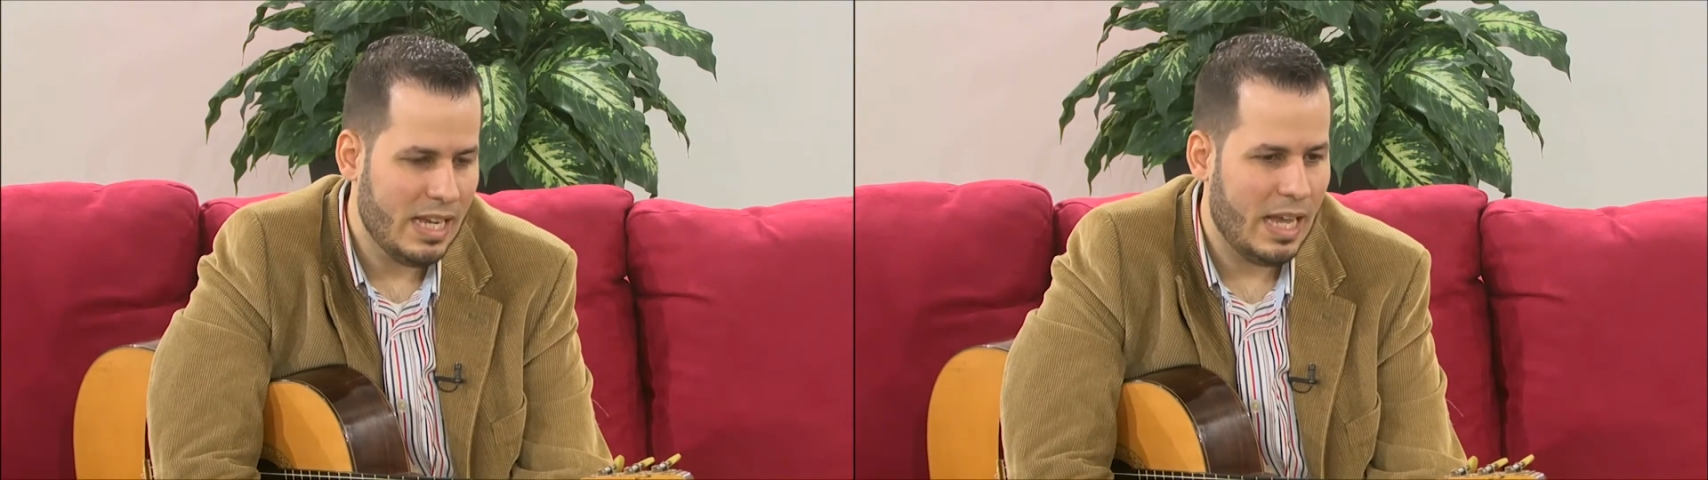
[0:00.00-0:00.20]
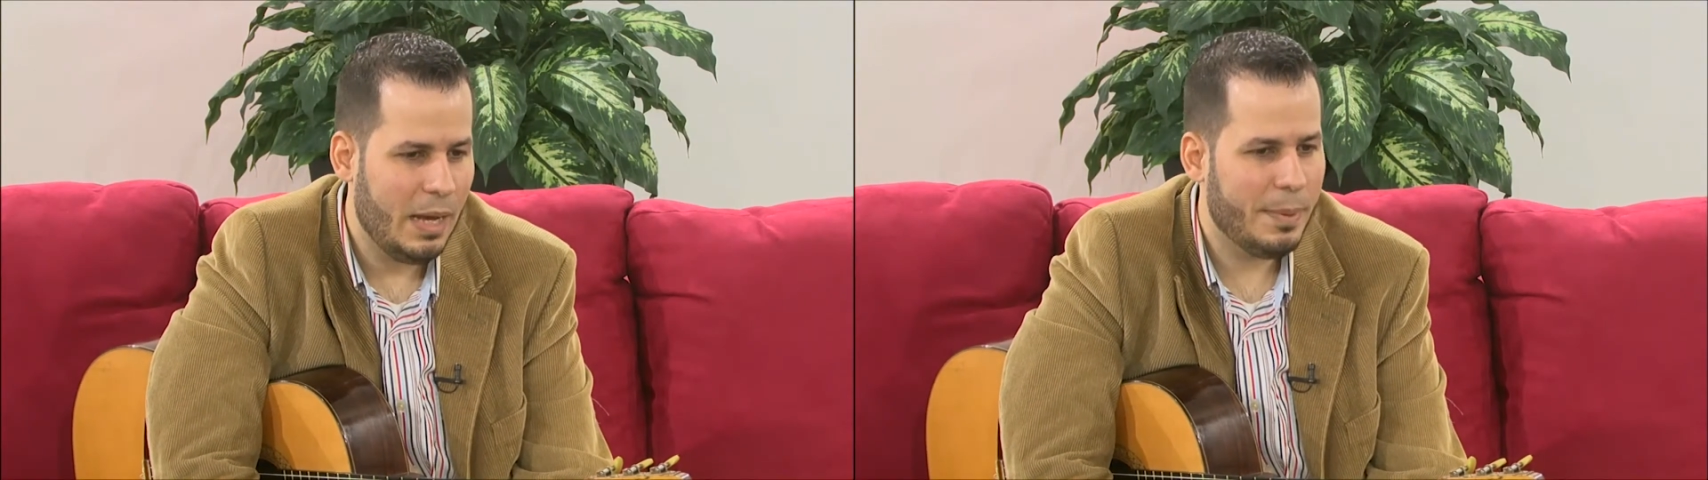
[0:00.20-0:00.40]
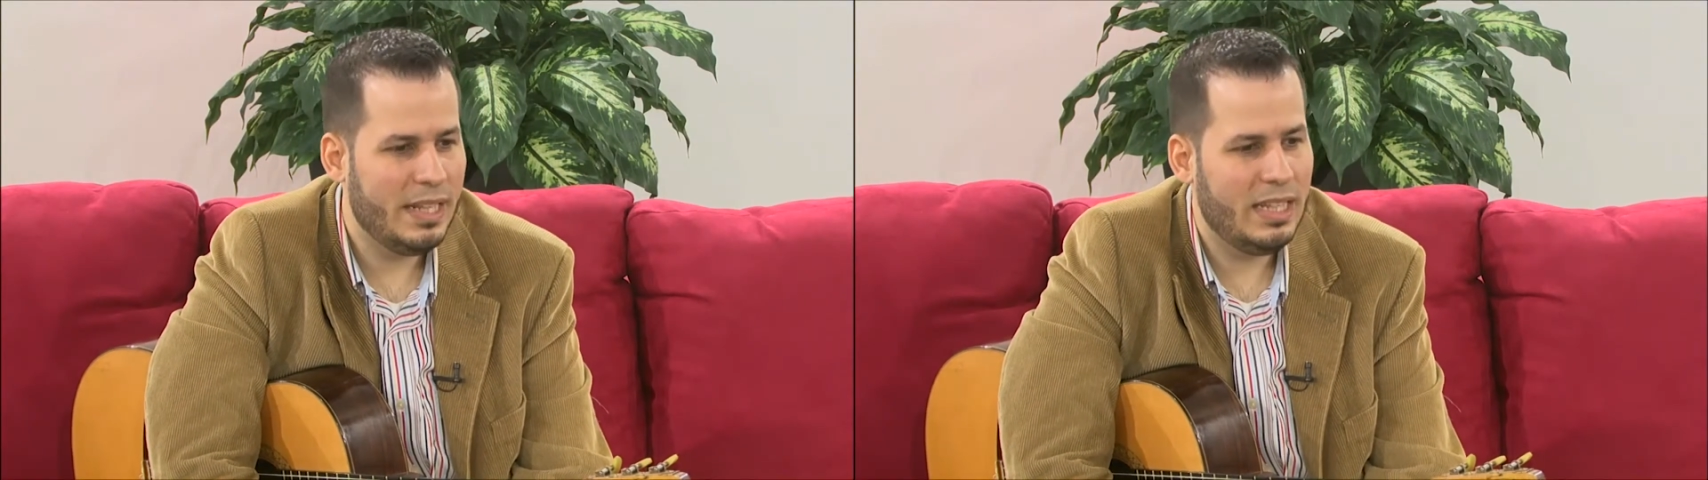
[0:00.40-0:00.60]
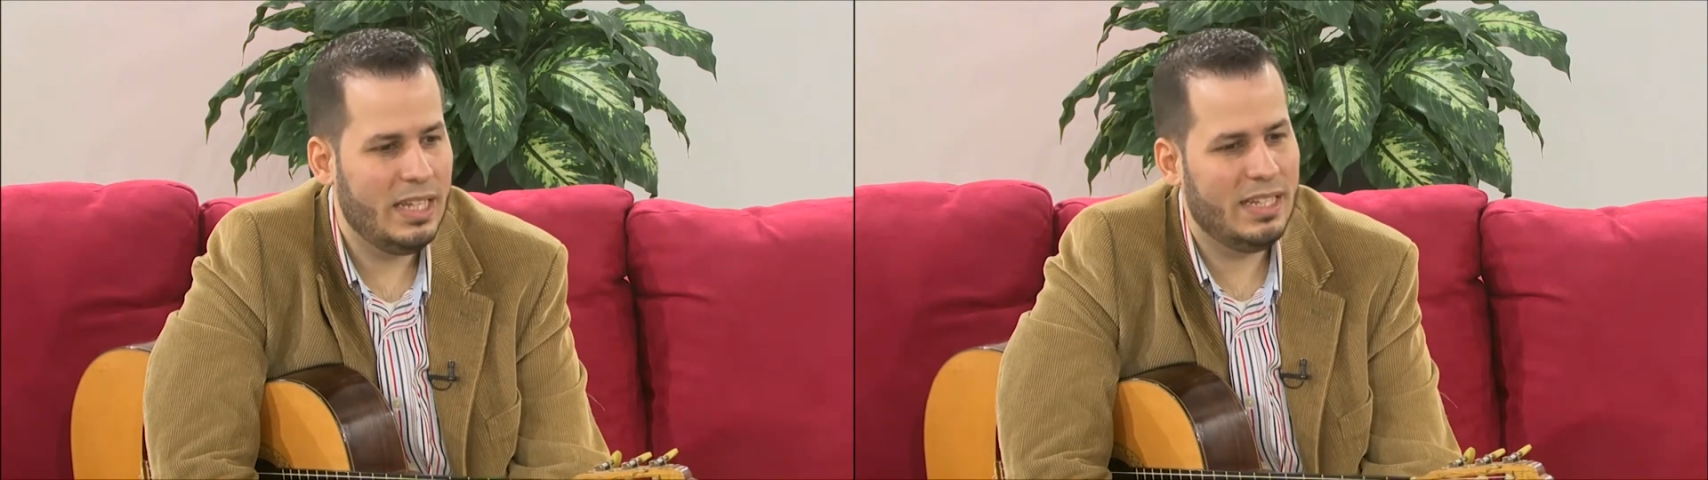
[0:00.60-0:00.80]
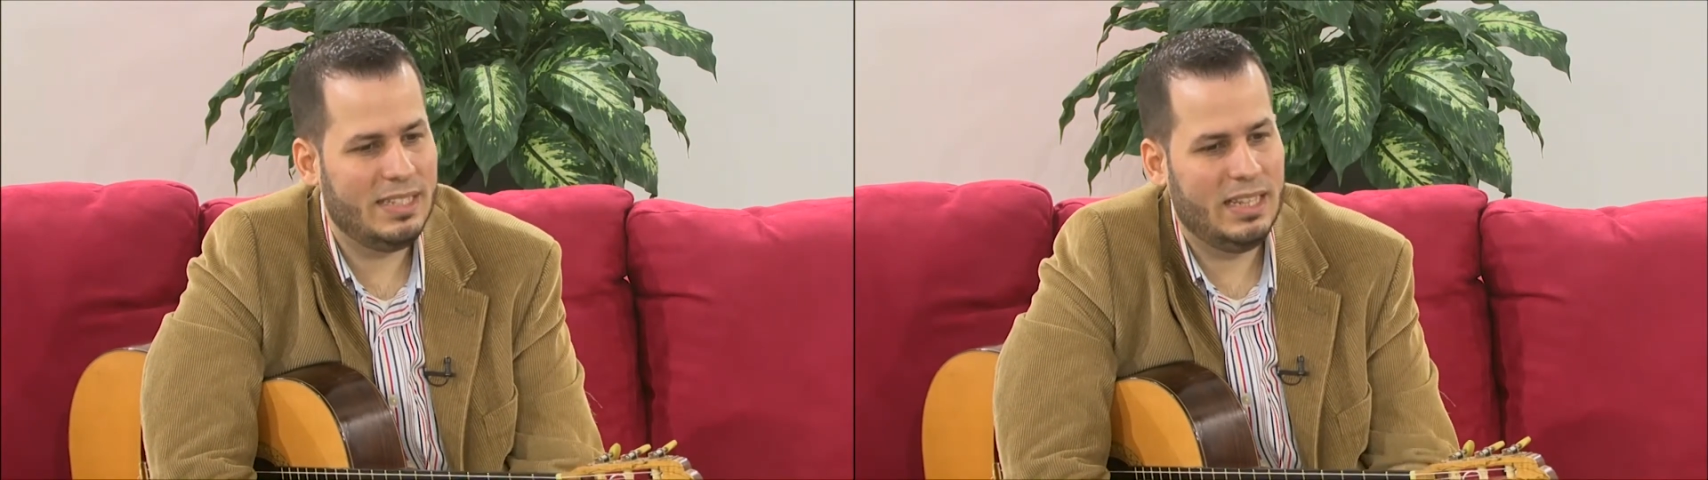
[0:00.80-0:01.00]

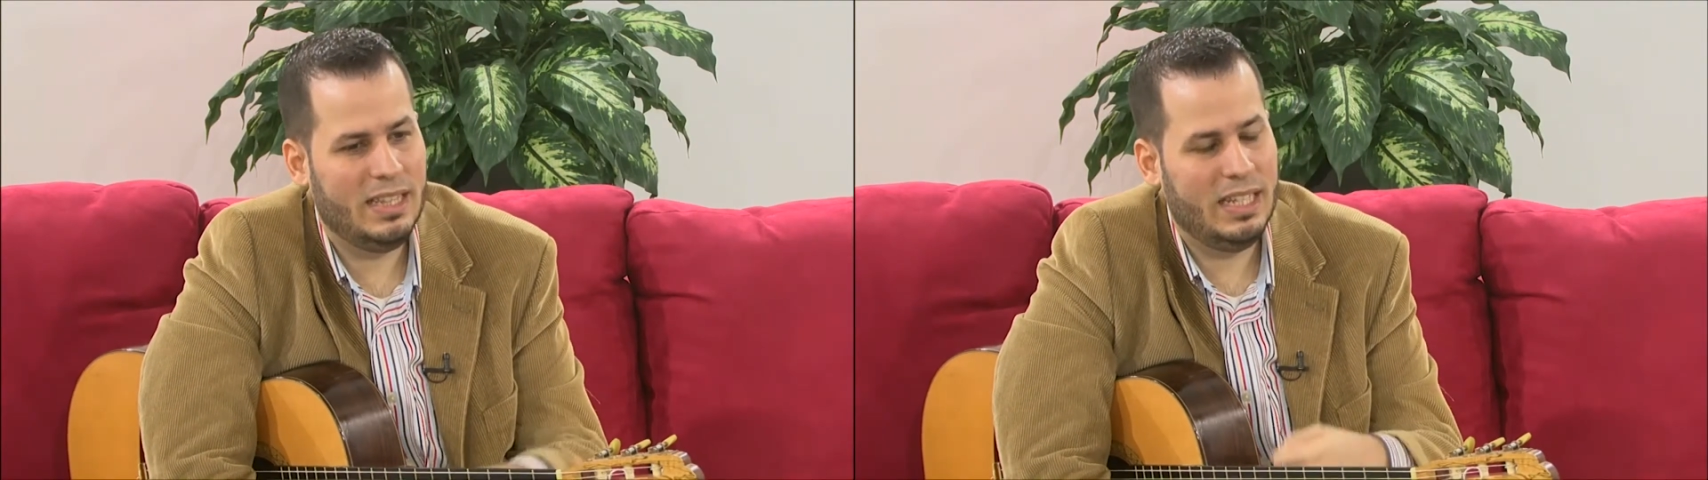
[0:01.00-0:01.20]
aprendí e, esa,